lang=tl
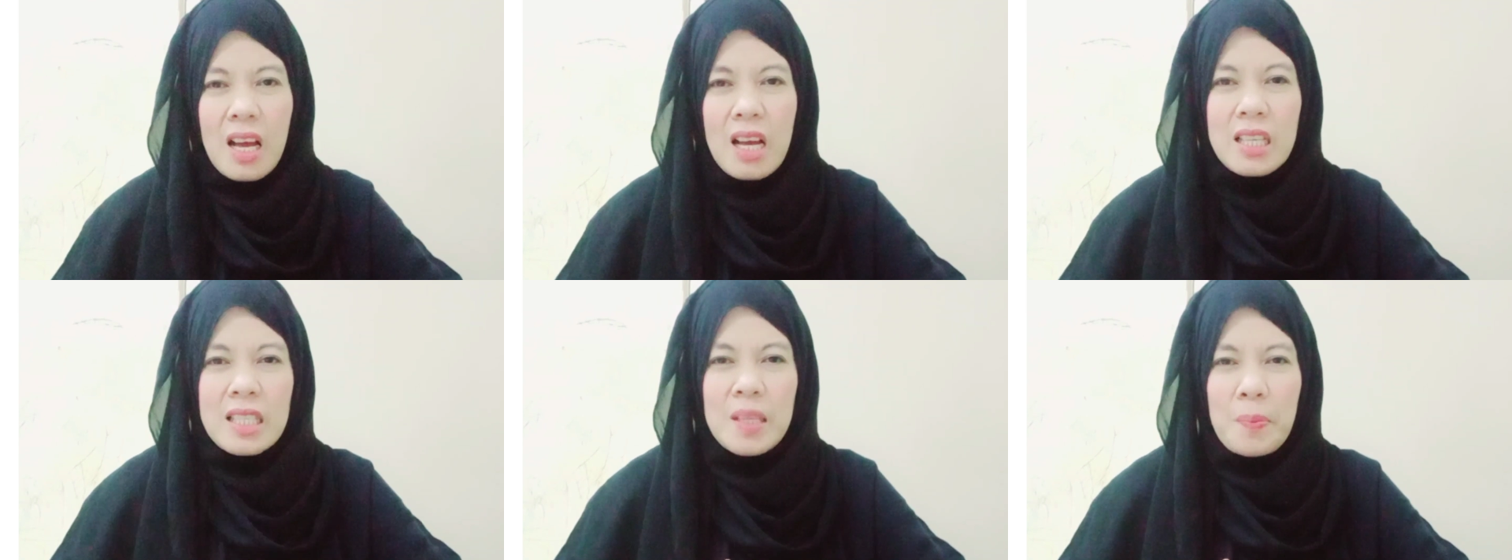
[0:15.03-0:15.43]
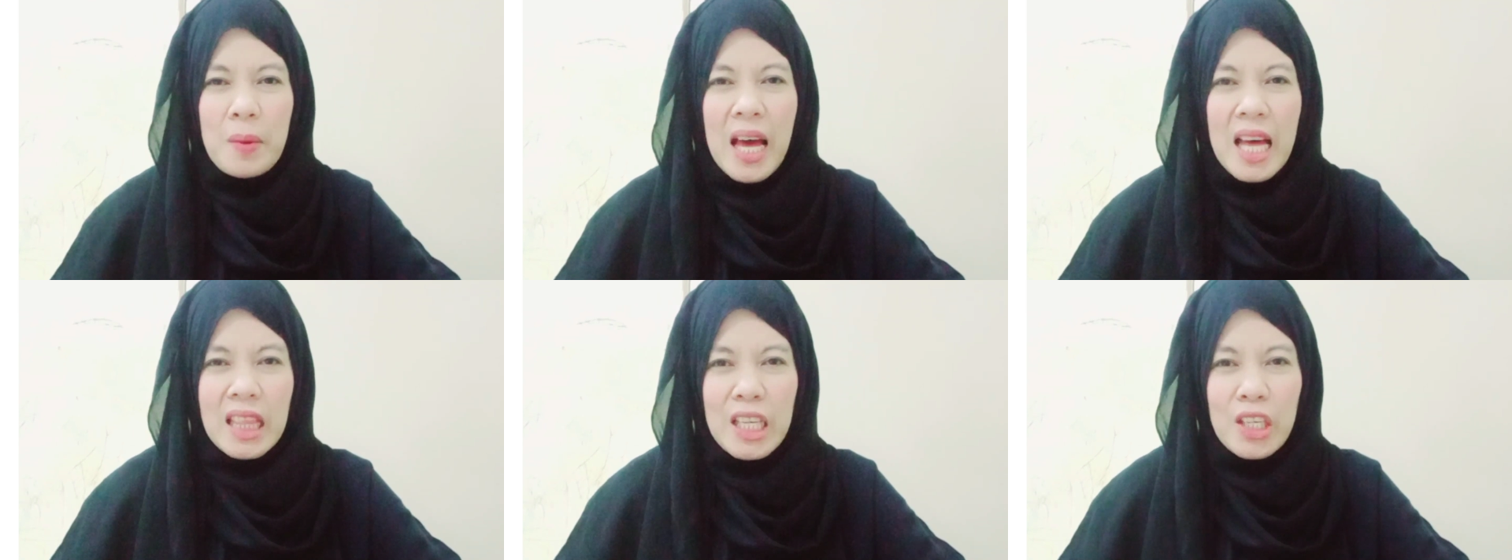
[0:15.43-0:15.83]
Si
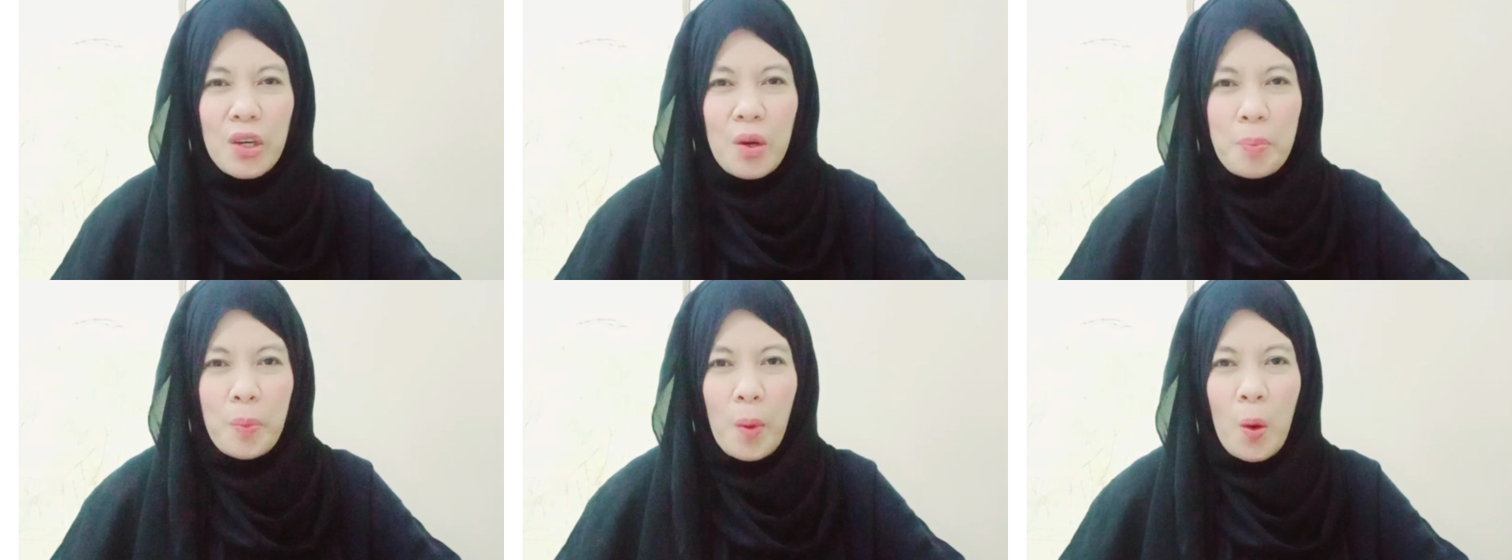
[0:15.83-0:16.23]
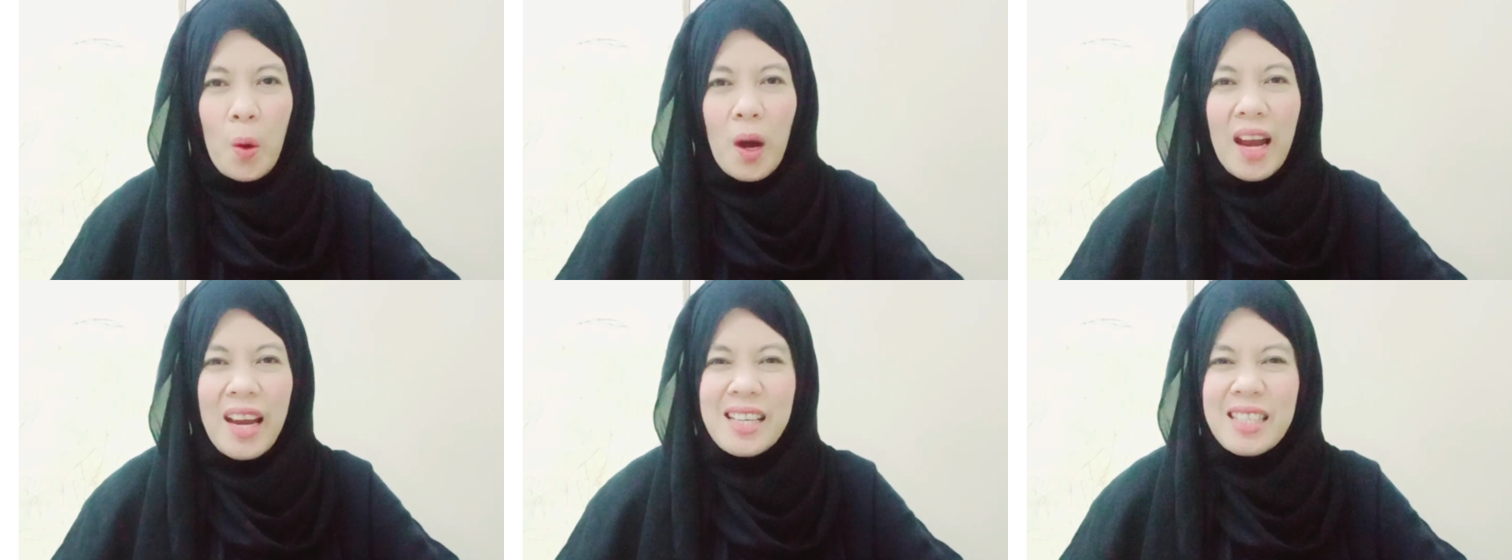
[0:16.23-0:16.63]
platinum po
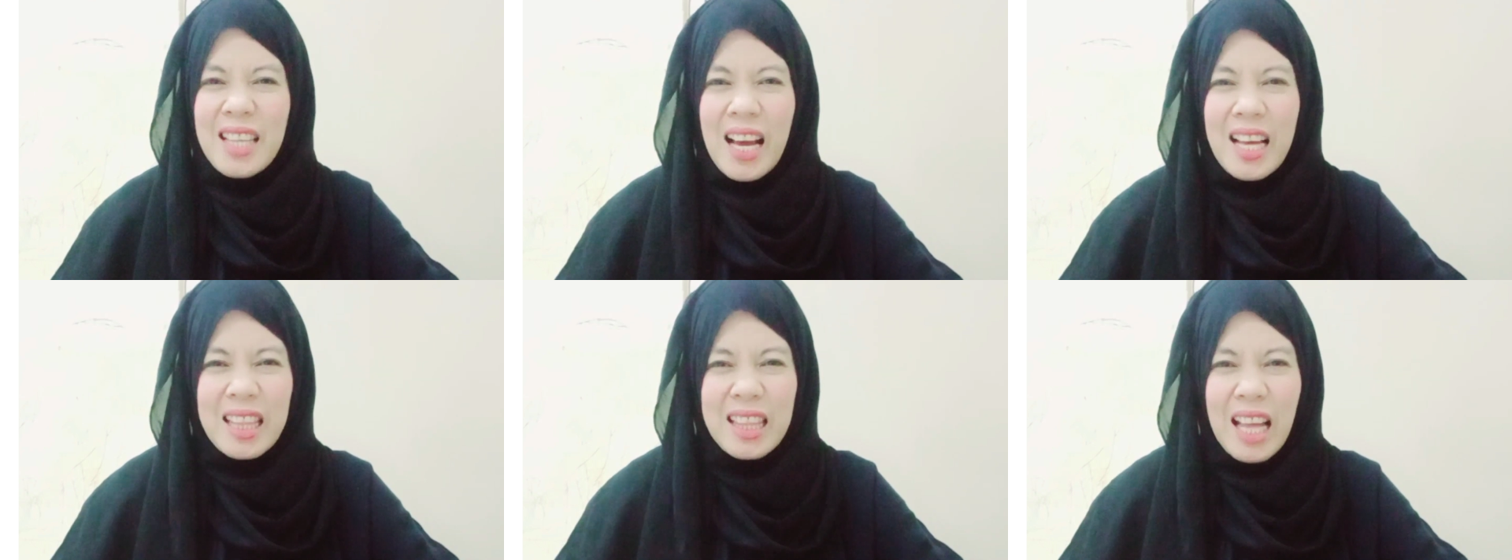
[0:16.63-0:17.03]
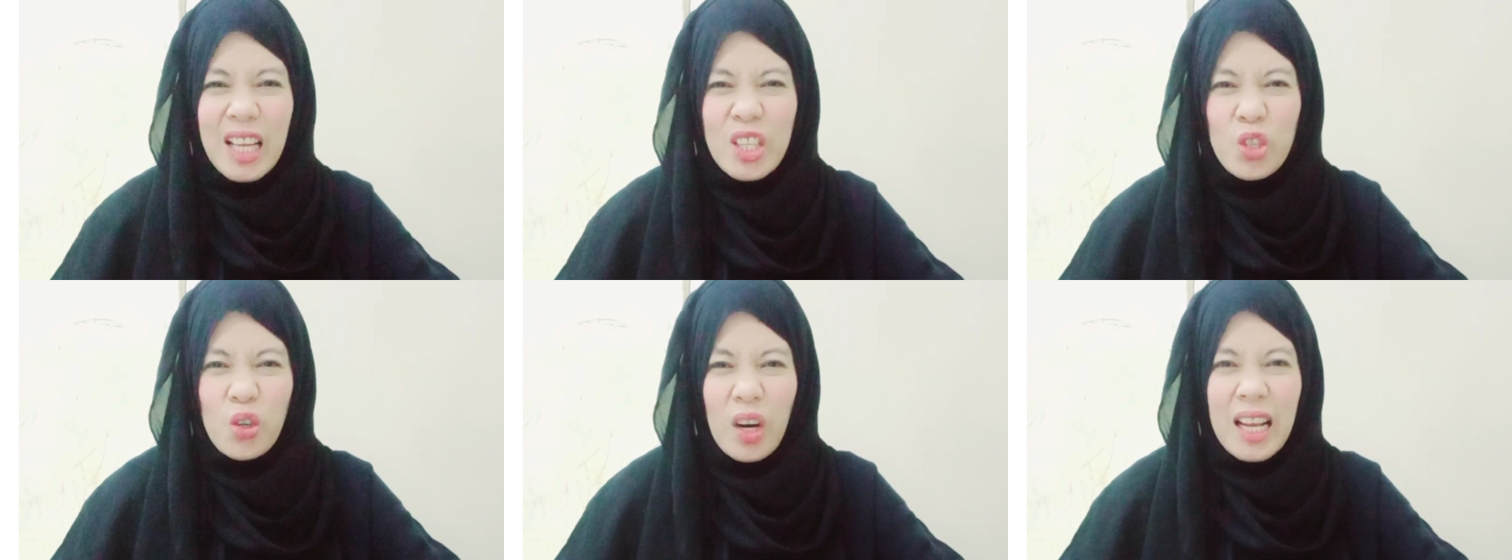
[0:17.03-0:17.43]
ay isang
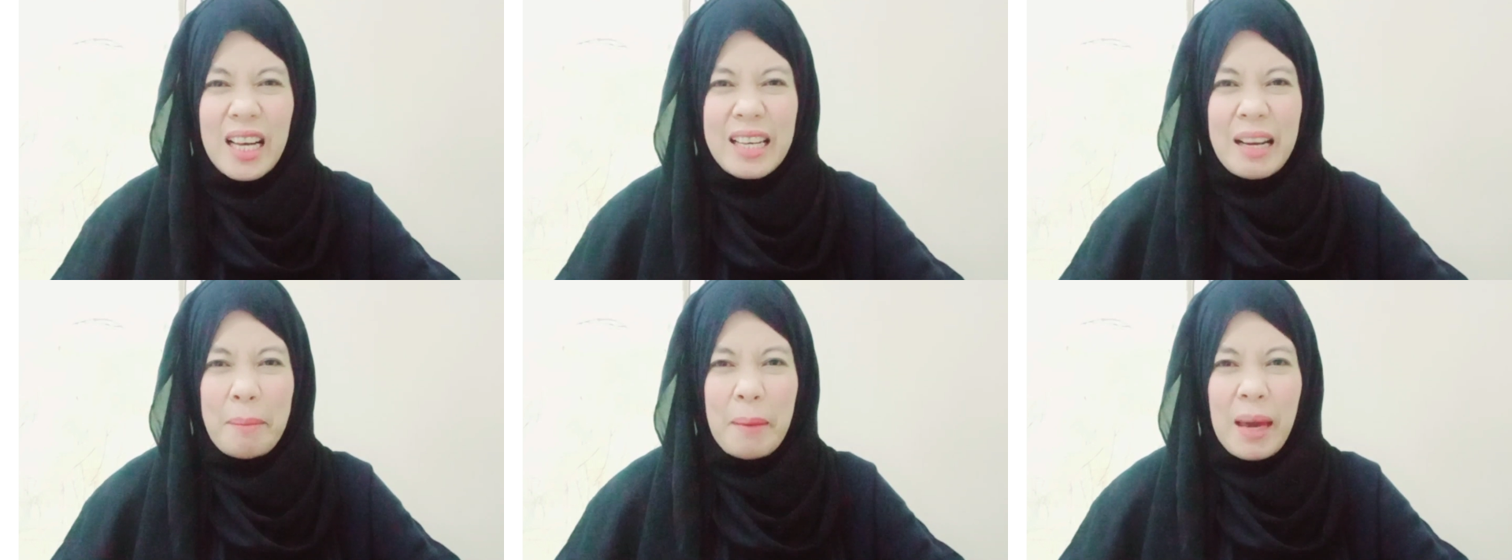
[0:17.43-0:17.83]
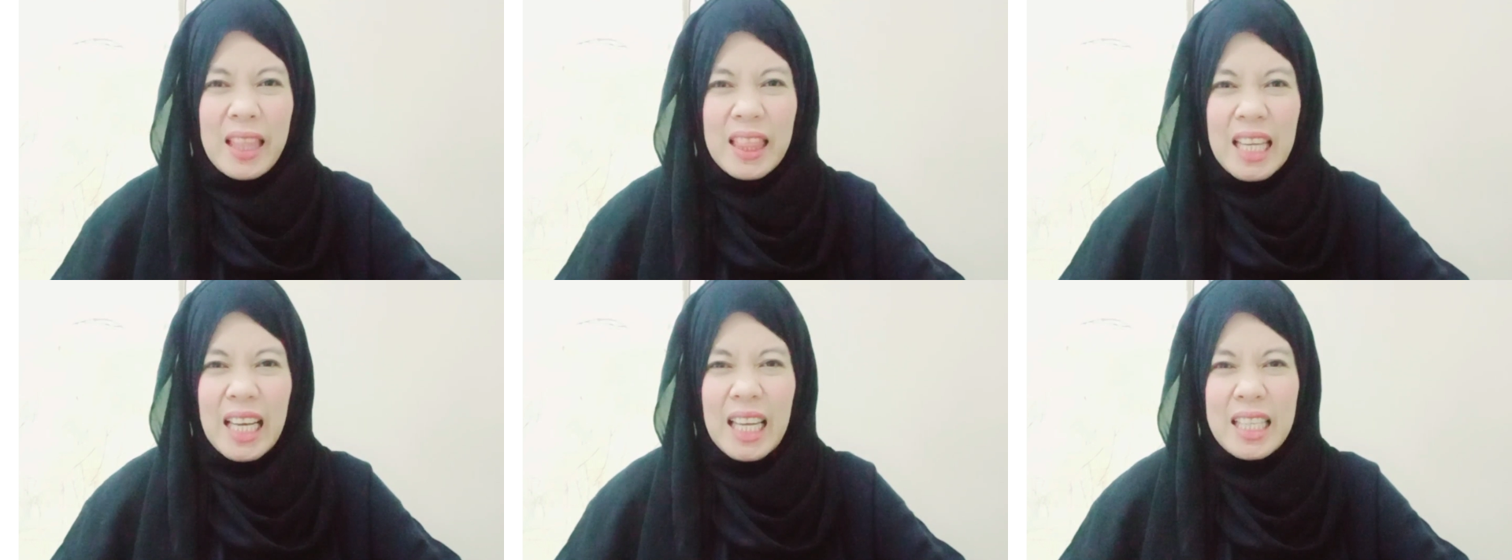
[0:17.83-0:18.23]
natural na
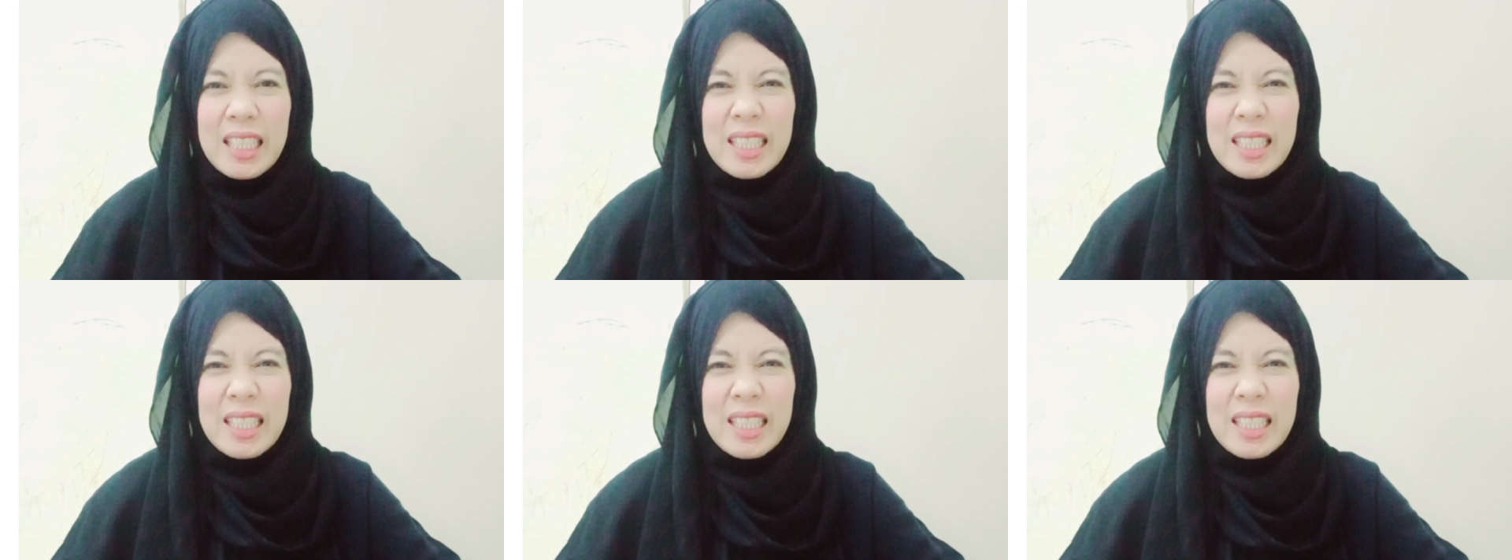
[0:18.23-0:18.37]
metal